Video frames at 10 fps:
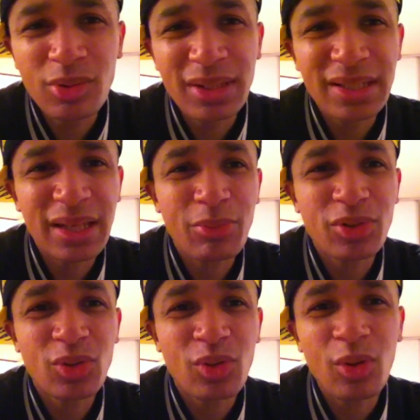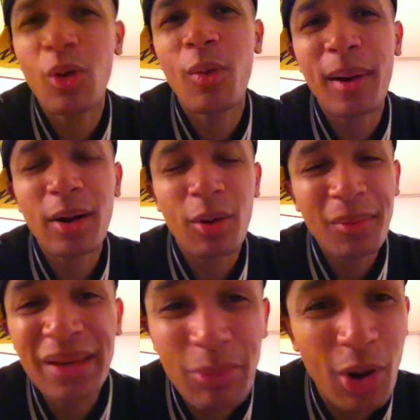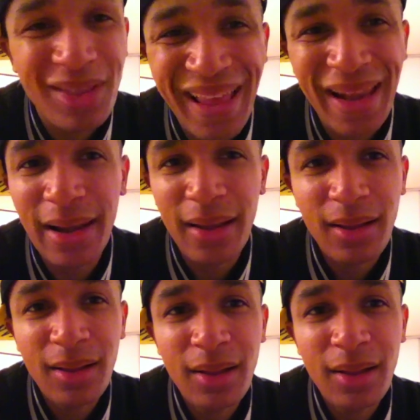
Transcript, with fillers: une distribution Corp, l'immortel